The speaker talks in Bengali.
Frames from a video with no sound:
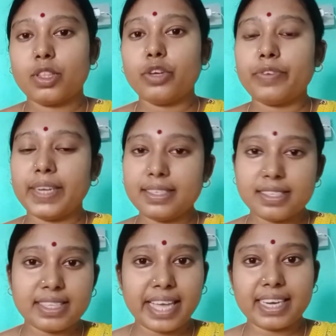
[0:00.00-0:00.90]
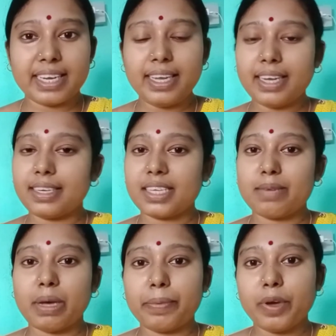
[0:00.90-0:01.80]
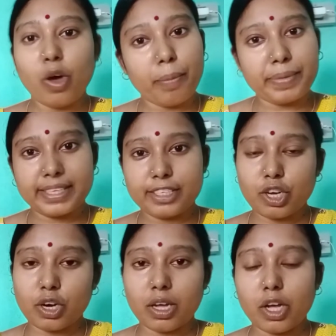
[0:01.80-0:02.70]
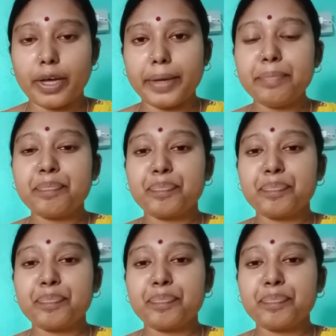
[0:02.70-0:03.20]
তো ফ্রেন্ডস দেখলে এটা কিভাবে অপারেট করা হয়